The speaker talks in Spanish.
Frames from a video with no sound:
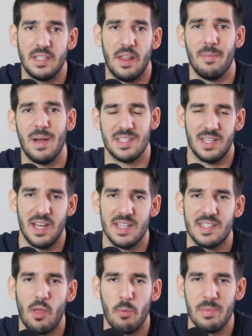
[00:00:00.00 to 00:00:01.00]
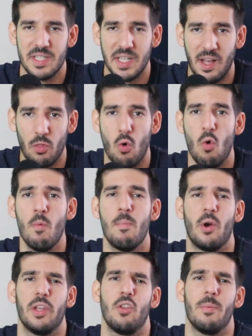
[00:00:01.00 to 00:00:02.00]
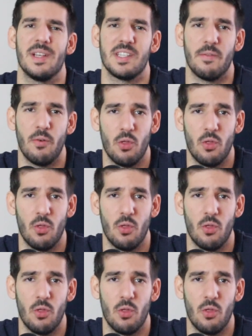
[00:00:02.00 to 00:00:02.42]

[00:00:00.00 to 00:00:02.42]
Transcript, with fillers: Y además he estado investigando un poquito más a